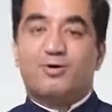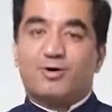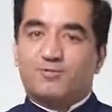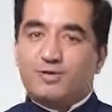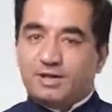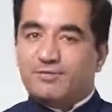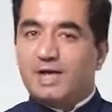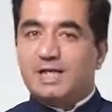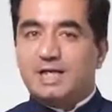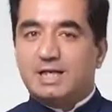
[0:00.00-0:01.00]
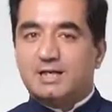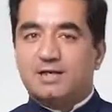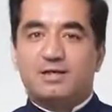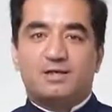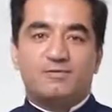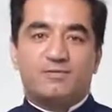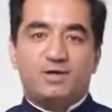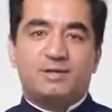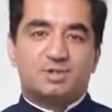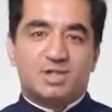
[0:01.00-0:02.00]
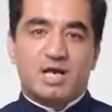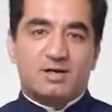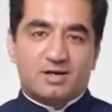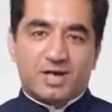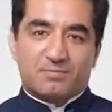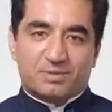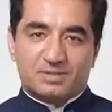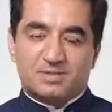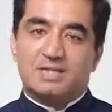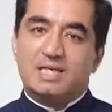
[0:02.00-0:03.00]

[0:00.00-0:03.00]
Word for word: और वेरीफाई करेंगे कि फ्रीडम सैनिटरी नैपकिन